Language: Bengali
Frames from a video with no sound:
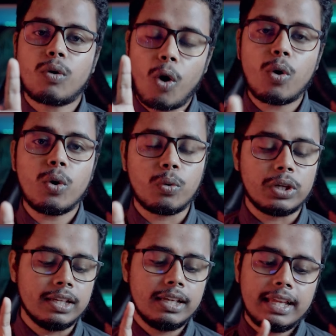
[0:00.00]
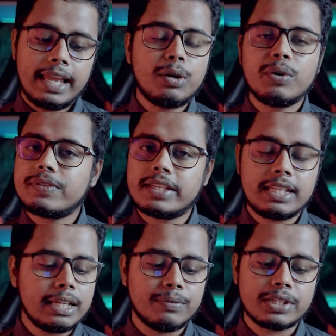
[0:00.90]
কখনোই এই
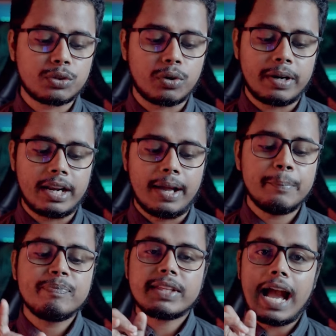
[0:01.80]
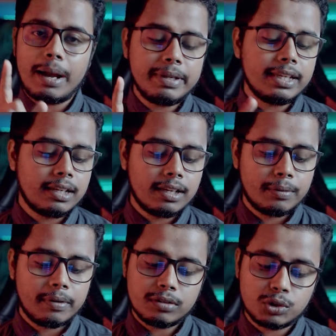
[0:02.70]
ওয়েবসাইটে ইনভেস্ট করবেন না আমি
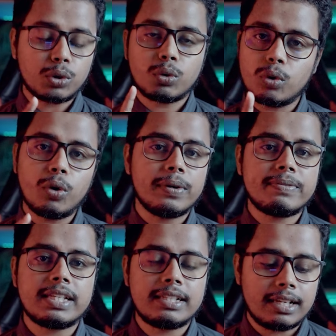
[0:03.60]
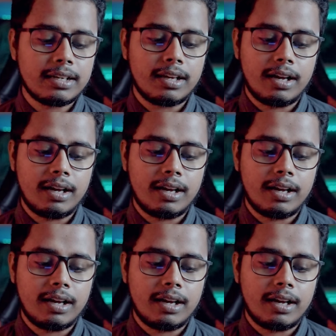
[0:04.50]
যতগুলো ওয়েবসাইটের